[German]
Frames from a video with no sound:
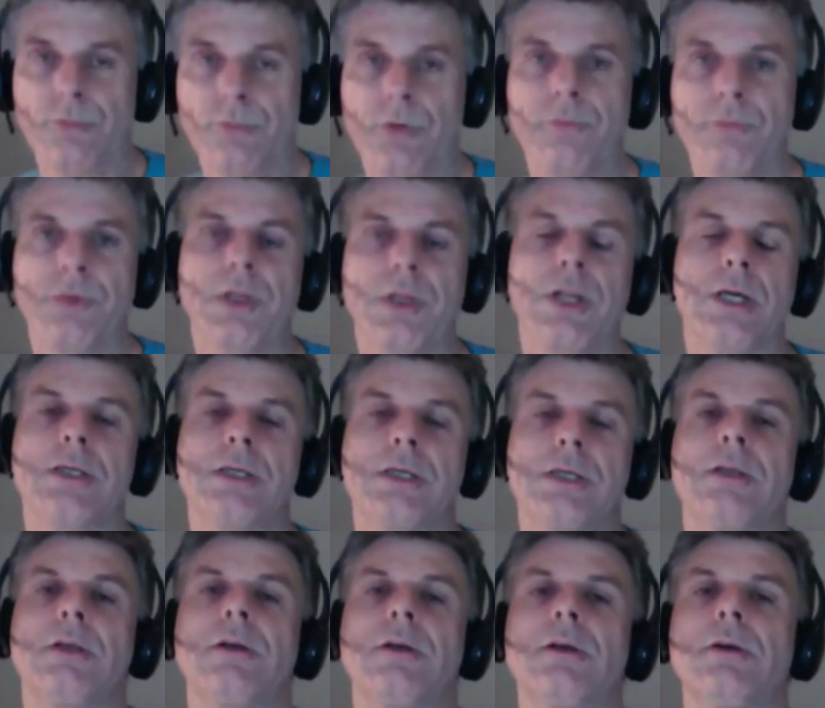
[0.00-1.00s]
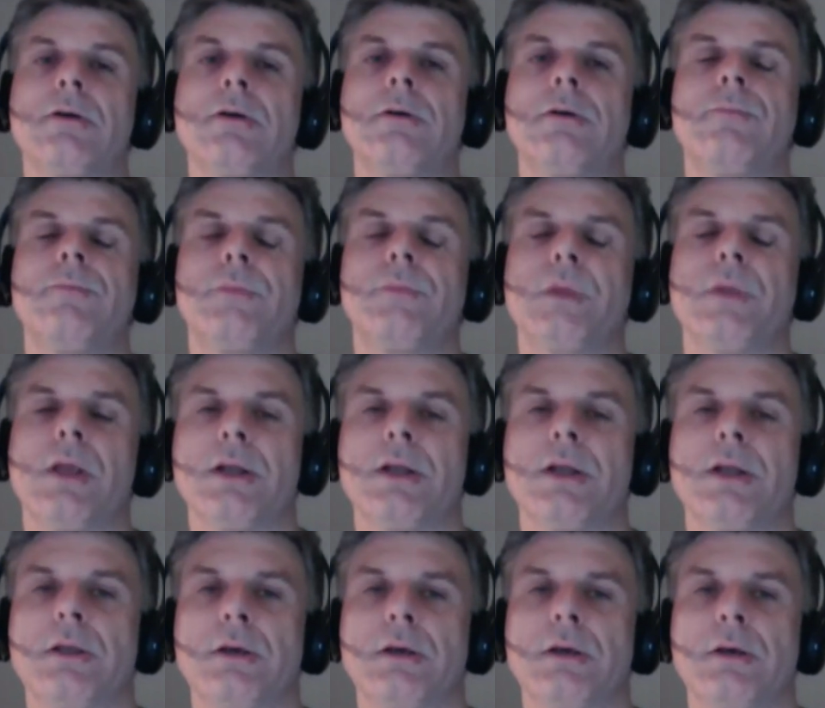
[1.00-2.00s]
wollen wir gleich ähm, nach
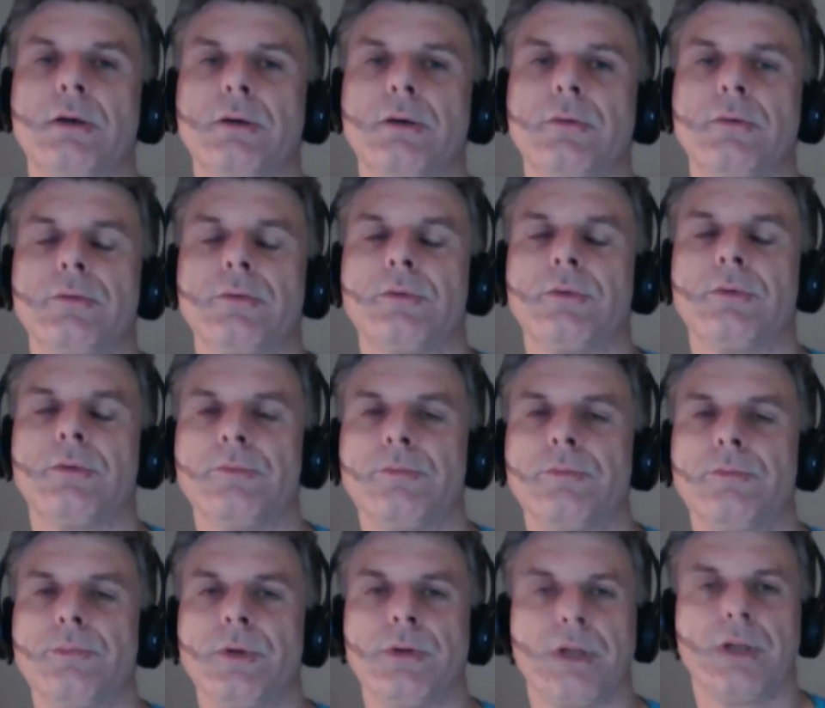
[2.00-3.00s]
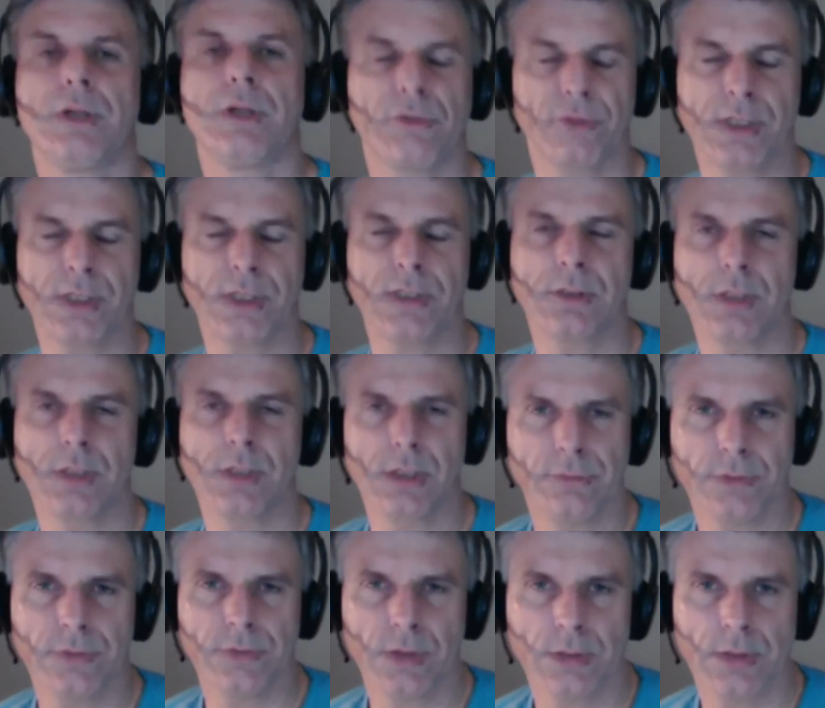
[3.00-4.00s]
der, in der zweiten
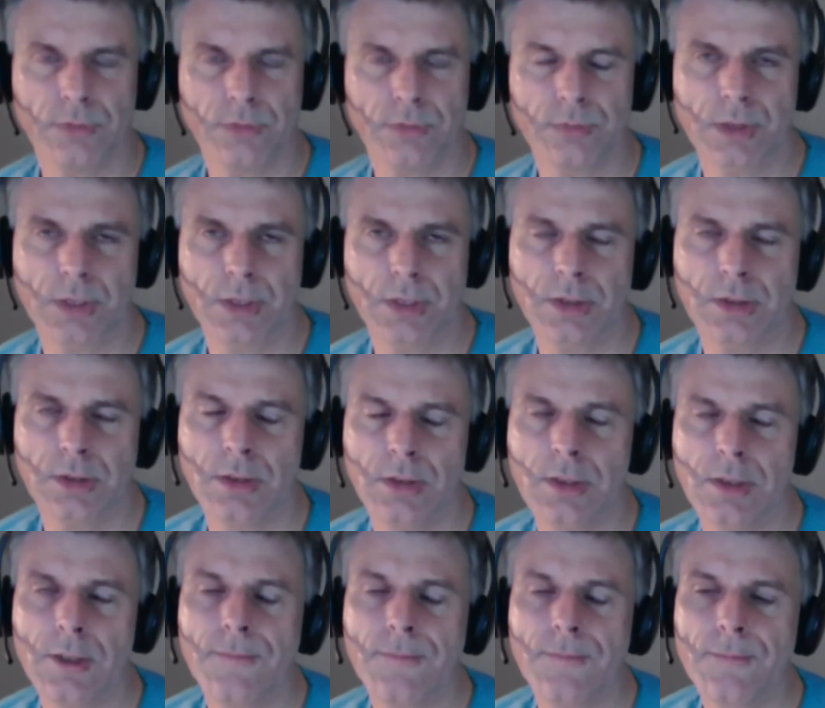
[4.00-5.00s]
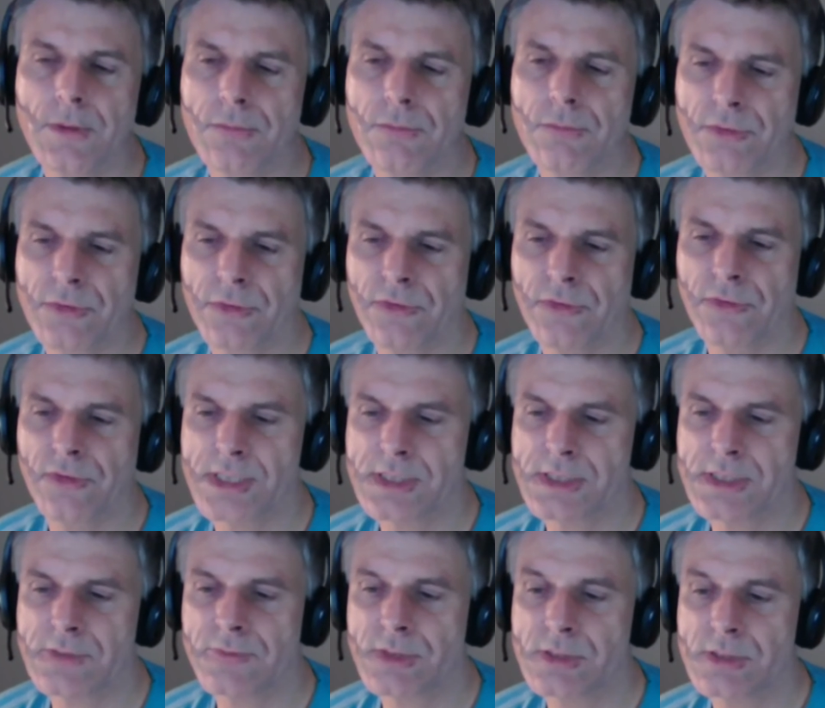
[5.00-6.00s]
Hälfte einfach mal reden, was das heißt,
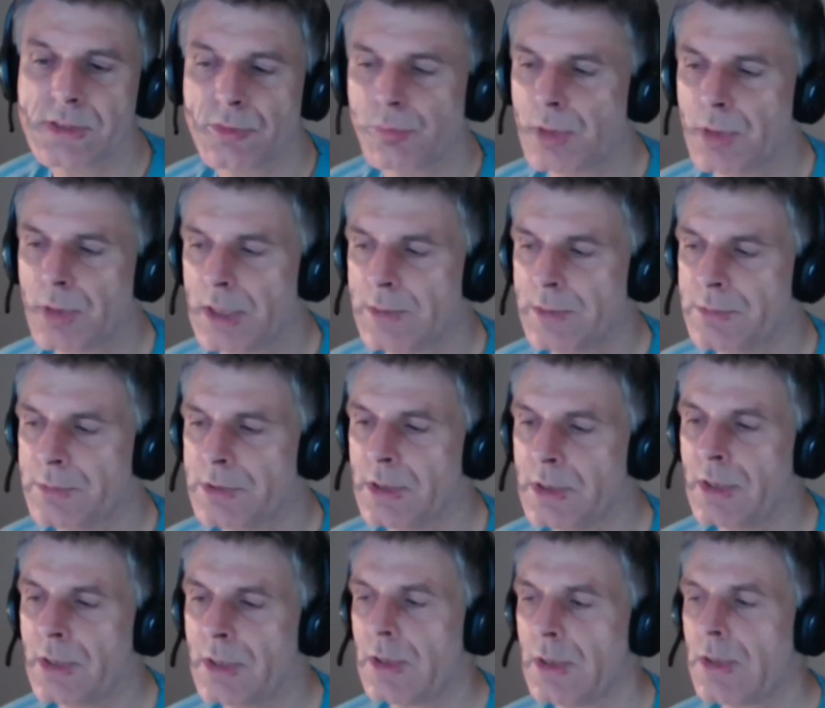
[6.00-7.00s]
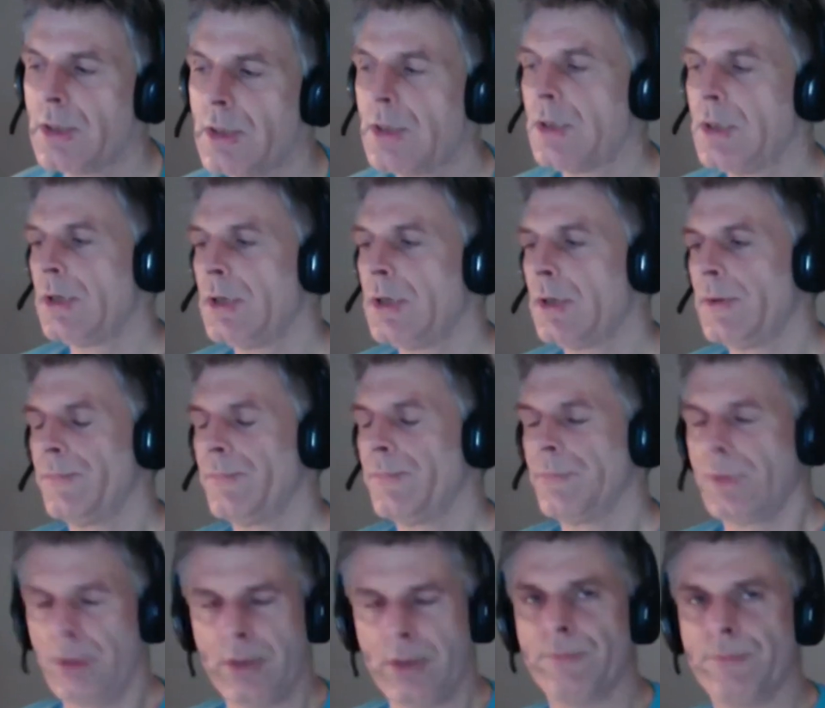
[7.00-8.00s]
wenn es so bleibt.
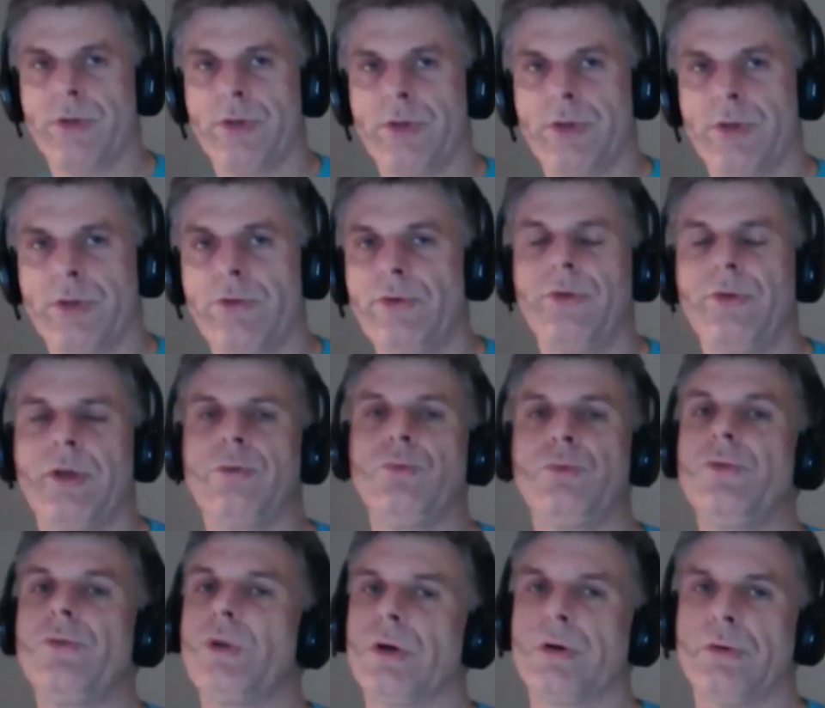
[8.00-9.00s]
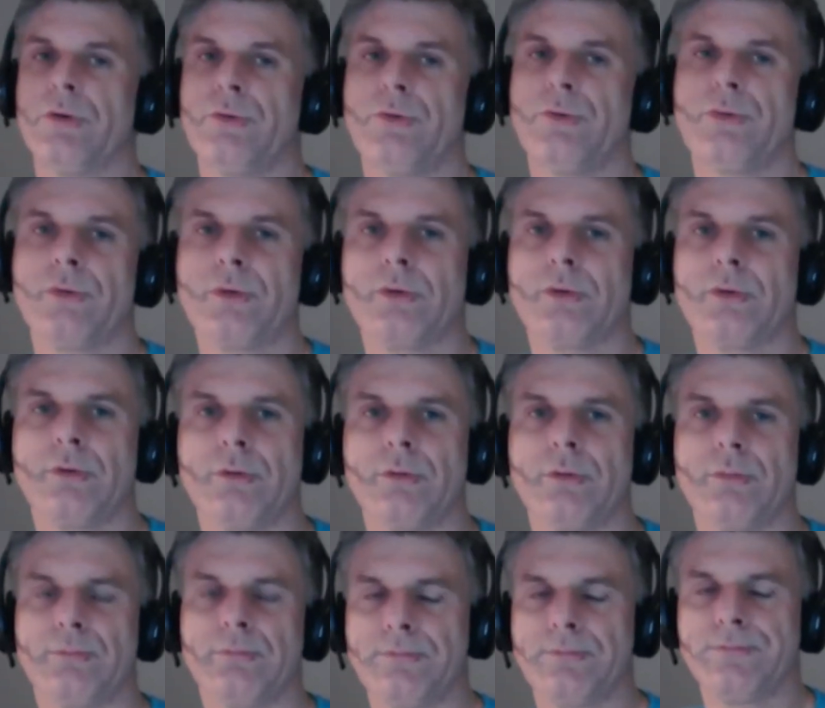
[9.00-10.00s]
Ja, dann sieht es echt duster aus.
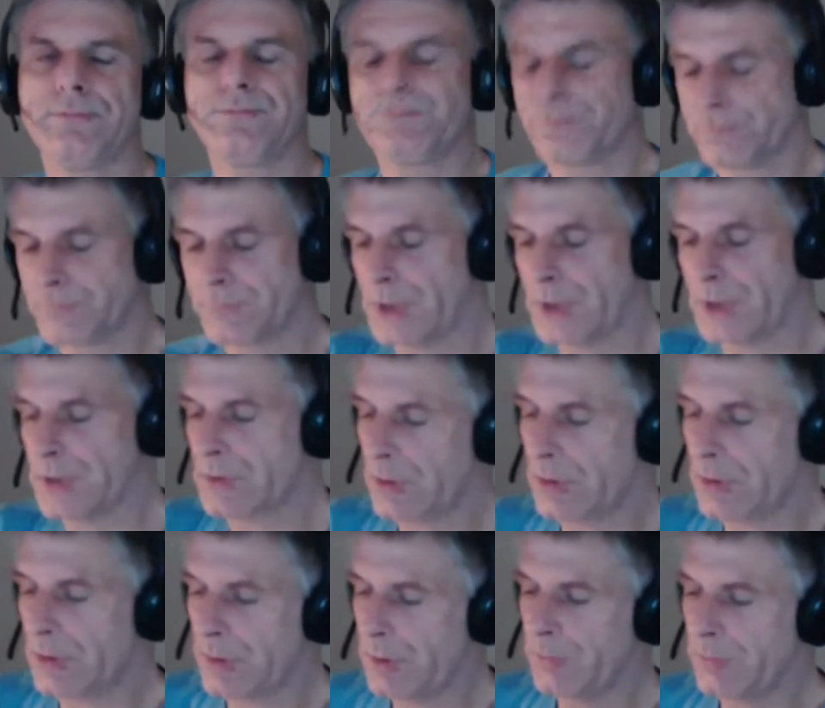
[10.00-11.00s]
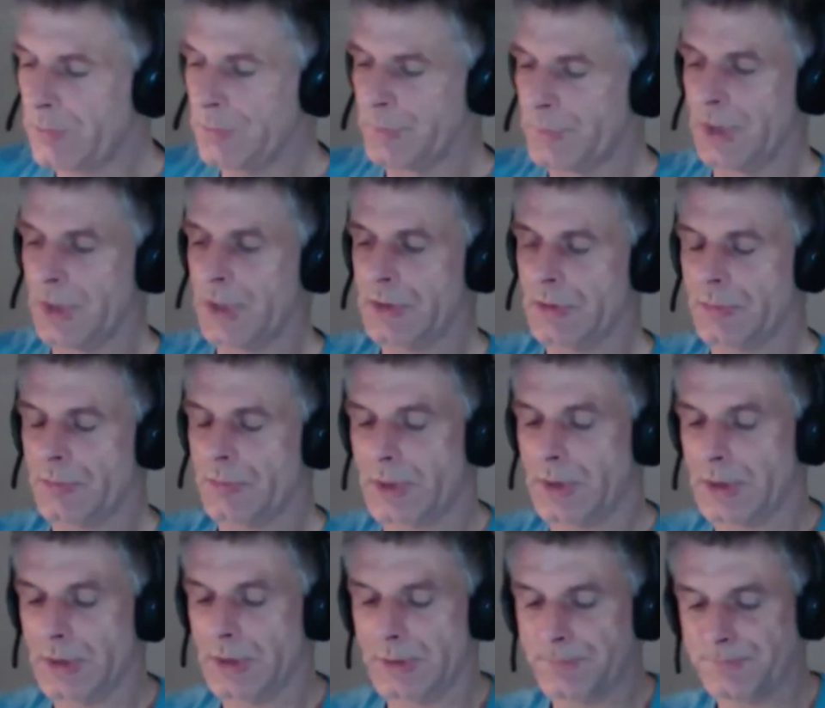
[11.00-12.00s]
Ähm, das soll aber gleich
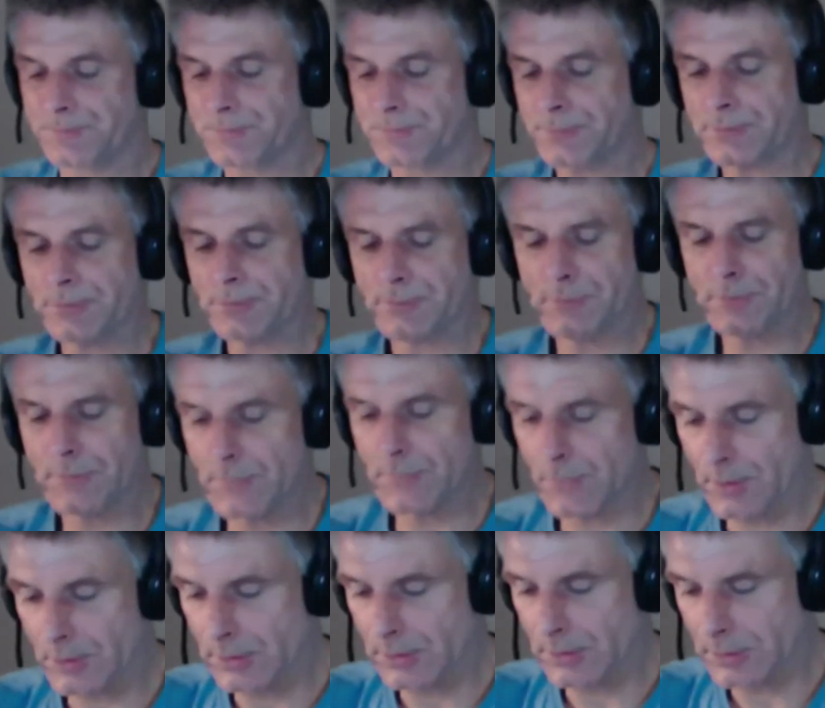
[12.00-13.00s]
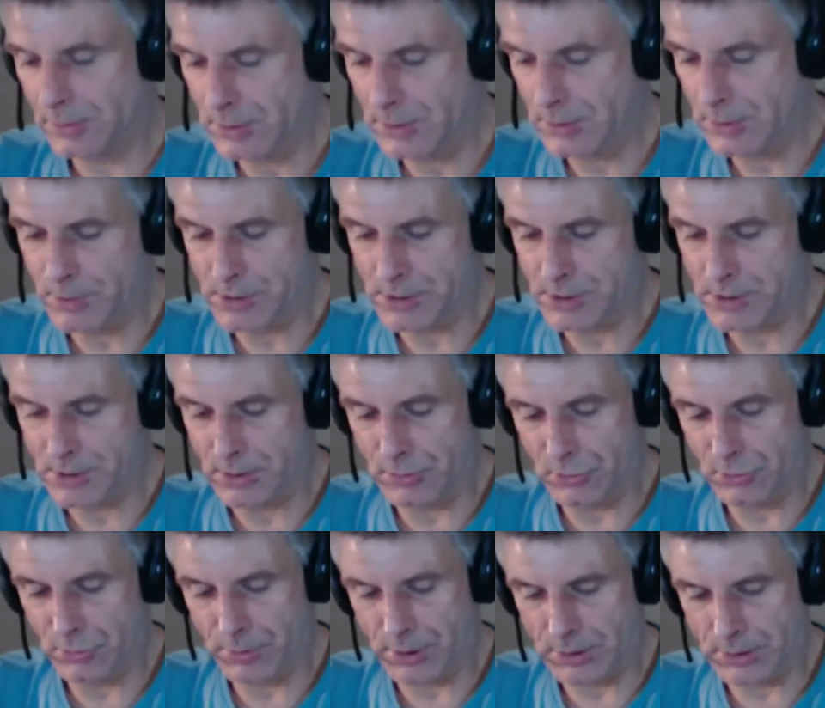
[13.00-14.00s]
nochmal äh, Thema sein.
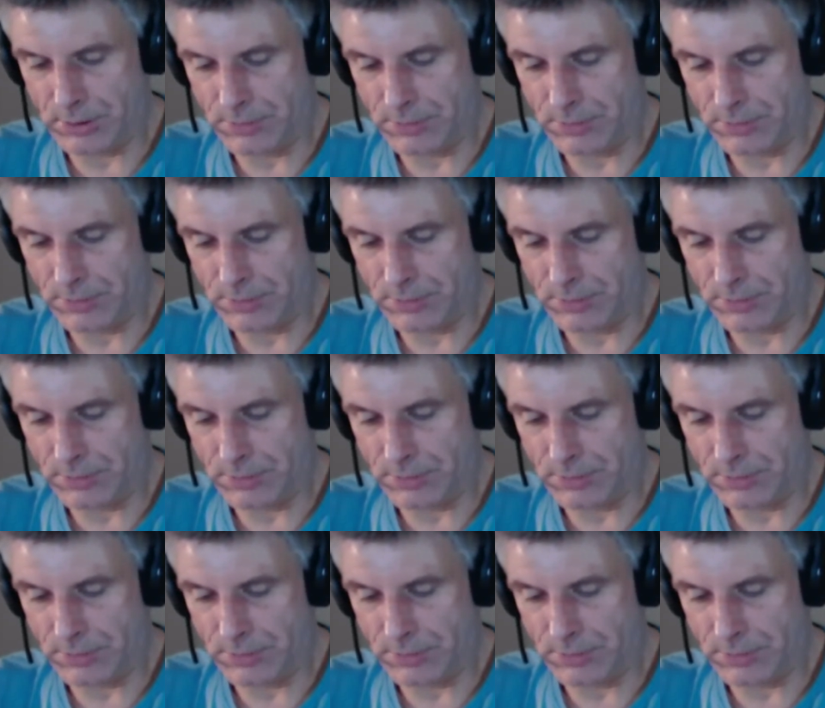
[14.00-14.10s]
Norbert,